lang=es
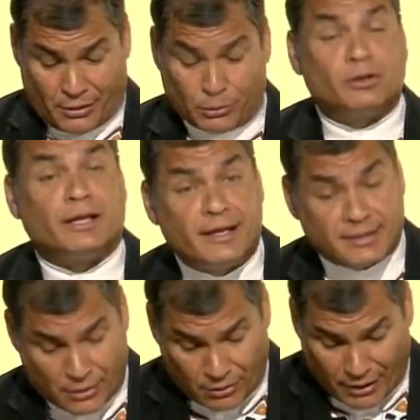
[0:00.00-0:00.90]
Ustedes,
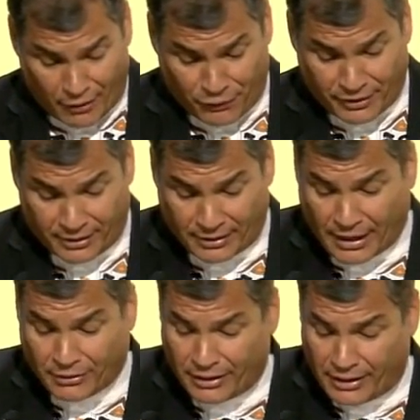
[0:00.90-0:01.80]
señores jefes de
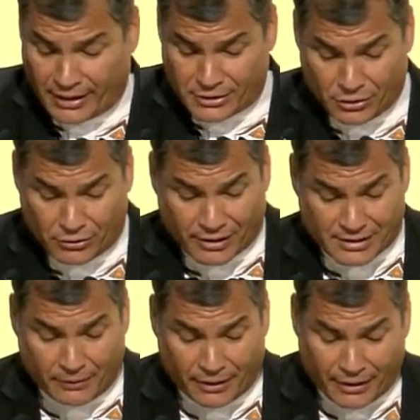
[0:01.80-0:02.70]
Estado y delegación,
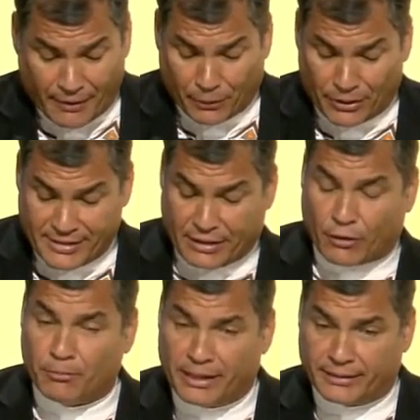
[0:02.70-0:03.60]
recibirán la ponencia
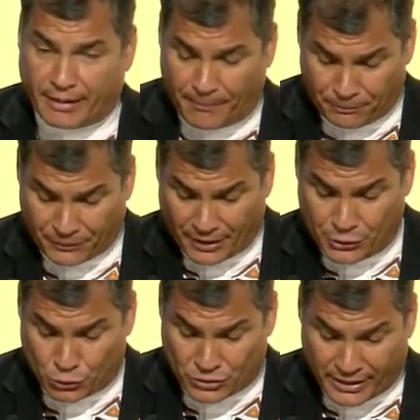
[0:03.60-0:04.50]
completa en
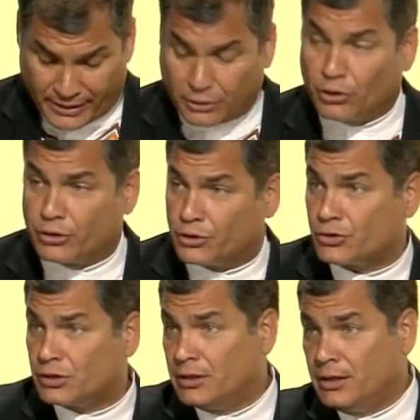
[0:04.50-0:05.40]
sus escritorios.